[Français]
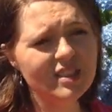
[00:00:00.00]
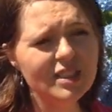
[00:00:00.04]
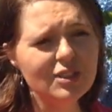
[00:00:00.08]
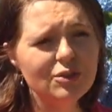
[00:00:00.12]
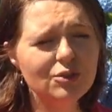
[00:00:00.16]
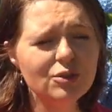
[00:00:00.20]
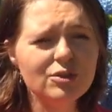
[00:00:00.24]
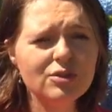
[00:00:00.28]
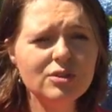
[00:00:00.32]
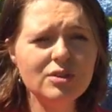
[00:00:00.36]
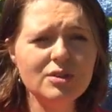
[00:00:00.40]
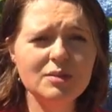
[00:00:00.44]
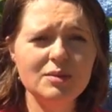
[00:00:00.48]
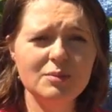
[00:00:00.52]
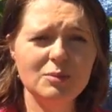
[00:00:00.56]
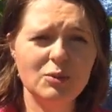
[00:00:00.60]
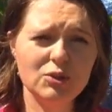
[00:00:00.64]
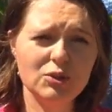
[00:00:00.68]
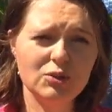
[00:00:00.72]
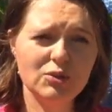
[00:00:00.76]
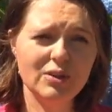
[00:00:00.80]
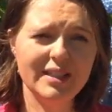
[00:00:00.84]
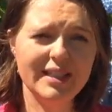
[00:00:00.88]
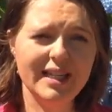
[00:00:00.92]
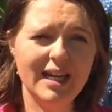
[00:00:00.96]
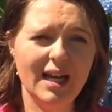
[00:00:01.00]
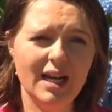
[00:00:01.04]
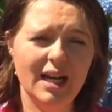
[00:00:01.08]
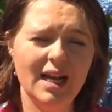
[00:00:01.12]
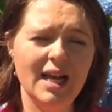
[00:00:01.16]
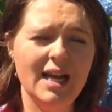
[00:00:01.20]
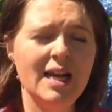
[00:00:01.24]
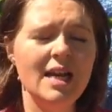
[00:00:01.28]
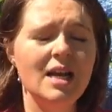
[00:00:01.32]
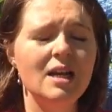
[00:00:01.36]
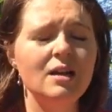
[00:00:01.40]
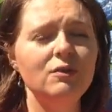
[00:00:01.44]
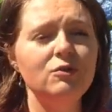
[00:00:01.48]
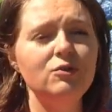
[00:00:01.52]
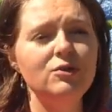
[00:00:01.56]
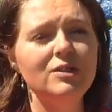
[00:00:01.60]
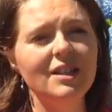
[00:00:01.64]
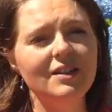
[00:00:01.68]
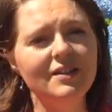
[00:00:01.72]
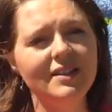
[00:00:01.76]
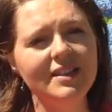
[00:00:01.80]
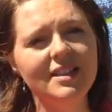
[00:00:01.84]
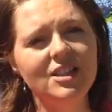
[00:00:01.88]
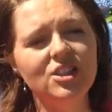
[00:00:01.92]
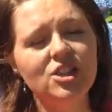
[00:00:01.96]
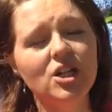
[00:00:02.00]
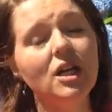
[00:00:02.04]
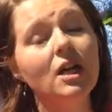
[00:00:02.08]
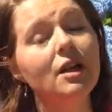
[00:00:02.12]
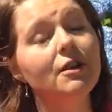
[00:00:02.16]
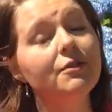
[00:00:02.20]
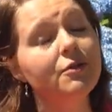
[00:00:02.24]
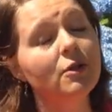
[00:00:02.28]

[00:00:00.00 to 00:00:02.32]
Sur ces mentions légales, vous avez déjà la